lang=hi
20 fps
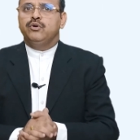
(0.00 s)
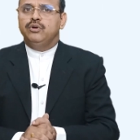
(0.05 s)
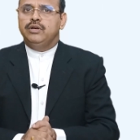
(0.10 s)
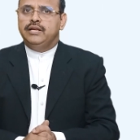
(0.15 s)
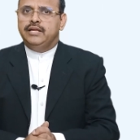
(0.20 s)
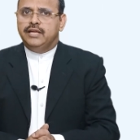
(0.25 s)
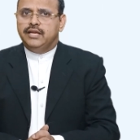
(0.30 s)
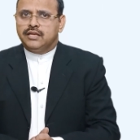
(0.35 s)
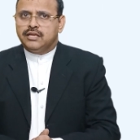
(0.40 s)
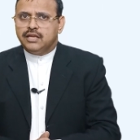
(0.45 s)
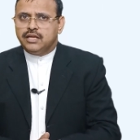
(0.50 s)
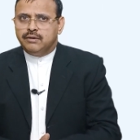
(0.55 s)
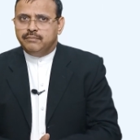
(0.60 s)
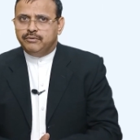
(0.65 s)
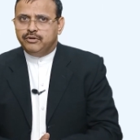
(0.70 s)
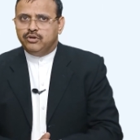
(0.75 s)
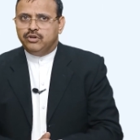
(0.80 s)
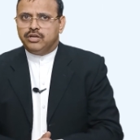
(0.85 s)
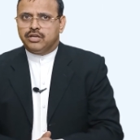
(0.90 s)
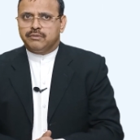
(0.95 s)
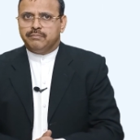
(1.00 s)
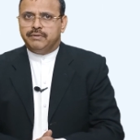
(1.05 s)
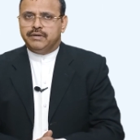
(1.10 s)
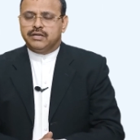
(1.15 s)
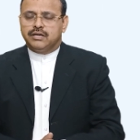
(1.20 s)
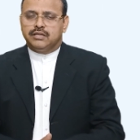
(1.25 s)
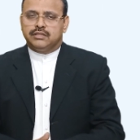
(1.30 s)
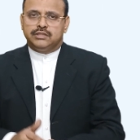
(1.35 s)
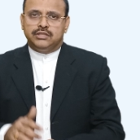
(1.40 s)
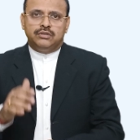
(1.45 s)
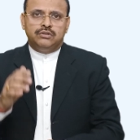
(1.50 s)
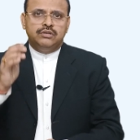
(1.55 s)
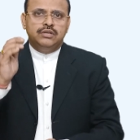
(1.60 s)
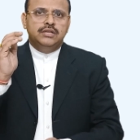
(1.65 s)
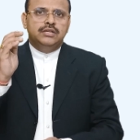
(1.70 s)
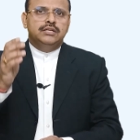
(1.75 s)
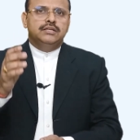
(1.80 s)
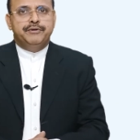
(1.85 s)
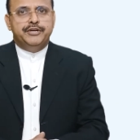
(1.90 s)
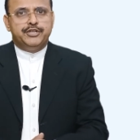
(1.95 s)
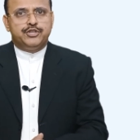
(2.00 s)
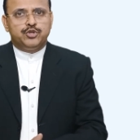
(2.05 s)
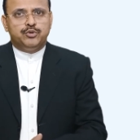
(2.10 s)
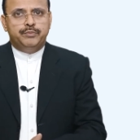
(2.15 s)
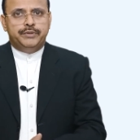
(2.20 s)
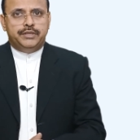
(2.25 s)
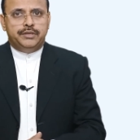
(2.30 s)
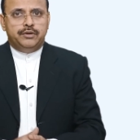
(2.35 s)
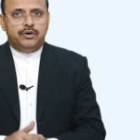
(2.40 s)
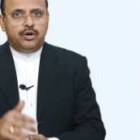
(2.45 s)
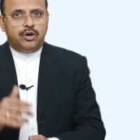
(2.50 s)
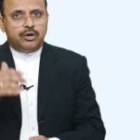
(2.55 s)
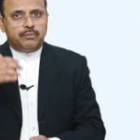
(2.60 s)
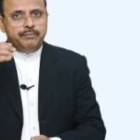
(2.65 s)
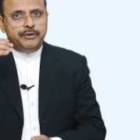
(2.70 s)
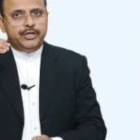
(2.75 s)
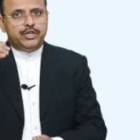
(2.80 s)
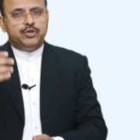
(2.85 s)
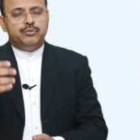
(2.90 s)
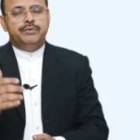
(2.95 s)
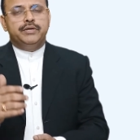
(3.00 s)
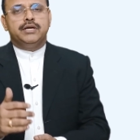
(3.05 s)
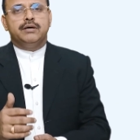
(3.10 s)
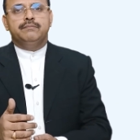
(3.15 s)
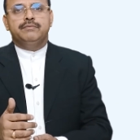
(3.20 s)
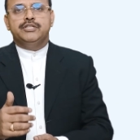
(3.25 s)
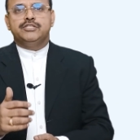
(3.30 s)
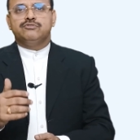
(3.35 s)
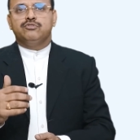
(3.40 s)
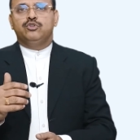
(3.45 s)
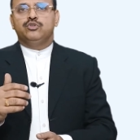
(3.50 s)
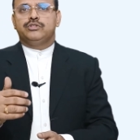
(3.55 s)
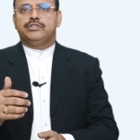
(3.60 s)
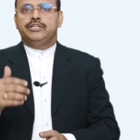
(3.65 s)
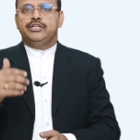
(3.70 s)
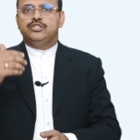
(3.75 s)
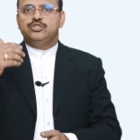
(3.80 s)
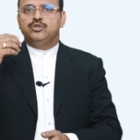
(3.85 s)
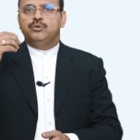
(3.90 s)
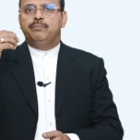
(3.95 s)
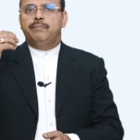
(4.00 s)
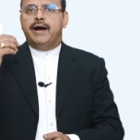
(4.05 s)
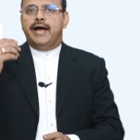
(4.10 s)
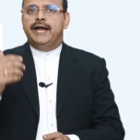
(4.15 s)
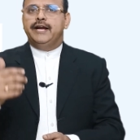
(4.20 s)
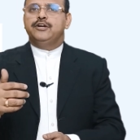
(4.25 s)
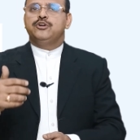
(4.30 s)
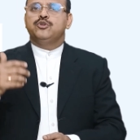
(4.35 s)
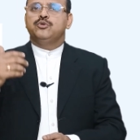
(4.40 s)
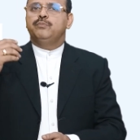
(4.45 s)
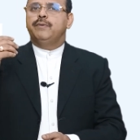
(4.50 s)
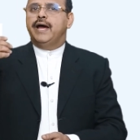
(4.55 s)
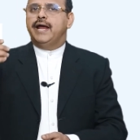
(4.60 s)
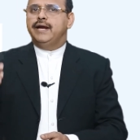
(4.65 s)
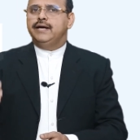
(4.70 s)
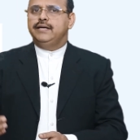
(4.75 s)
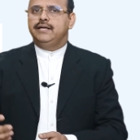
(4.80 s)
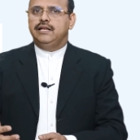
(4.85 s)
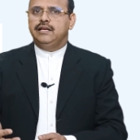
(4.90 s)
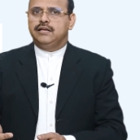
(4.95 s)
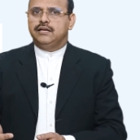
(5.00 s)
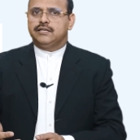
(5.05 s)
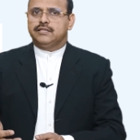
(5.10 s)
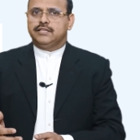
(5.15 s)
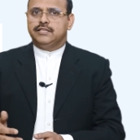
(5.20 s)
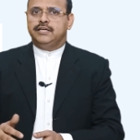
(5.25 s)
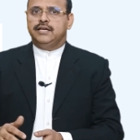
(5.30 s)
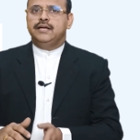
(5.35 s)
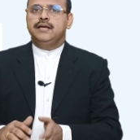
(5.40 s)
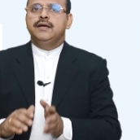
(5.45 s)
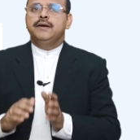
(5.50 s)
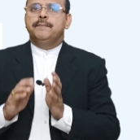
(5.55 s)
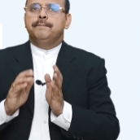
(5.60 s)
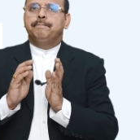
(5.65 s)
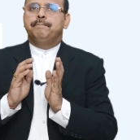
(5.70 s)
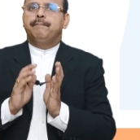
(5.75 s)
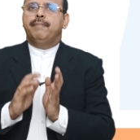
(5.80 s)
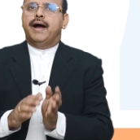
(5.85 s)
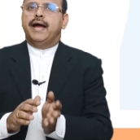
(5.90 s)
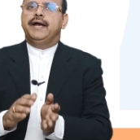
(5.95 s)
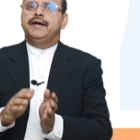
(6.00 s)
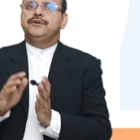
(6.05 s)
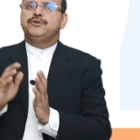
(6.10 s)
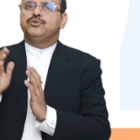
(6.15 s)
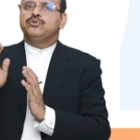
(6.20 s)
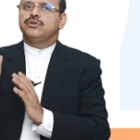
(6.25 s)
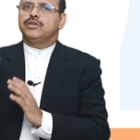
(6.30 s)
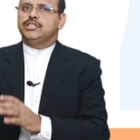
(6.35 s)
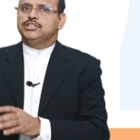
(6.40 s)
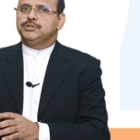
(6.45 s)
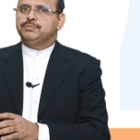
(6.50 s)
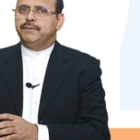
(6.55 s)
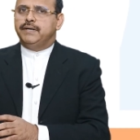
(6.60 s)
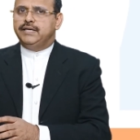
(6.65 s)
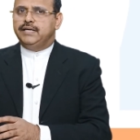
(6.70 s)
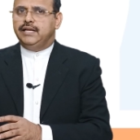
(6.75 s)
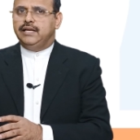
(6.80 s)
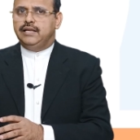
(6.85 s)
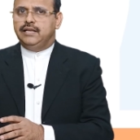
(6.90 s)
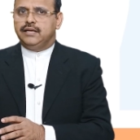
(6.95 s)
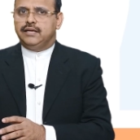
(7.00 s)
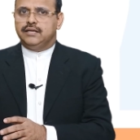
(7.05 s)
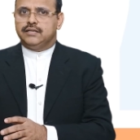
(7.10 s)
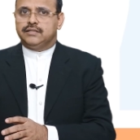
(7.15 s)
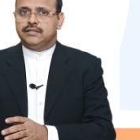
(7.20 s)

ओनली एक ही कंपनी को रिकमेंड करता हूं बी टू बी और बी टू बी कंपनी वो होती हैं जो बायर टू बायर डील करती हैं बायर टू कस्टमर डील नहीं